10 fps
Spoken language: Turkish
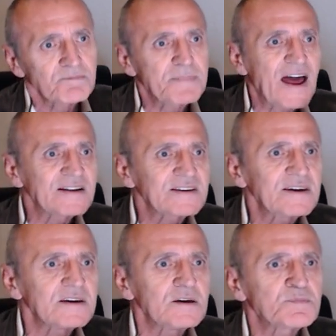
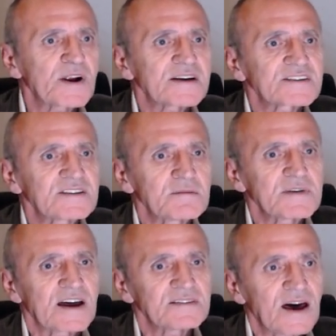Belgeyi ibraz
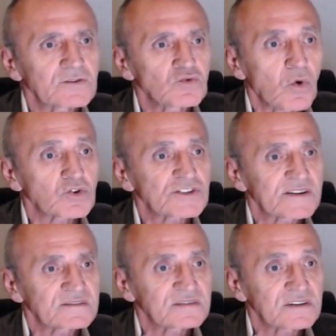edemeyenler
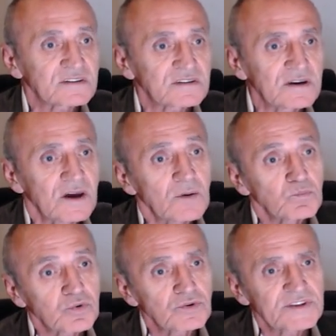doğuştan tiketi
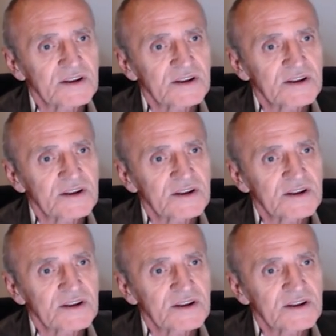bugünden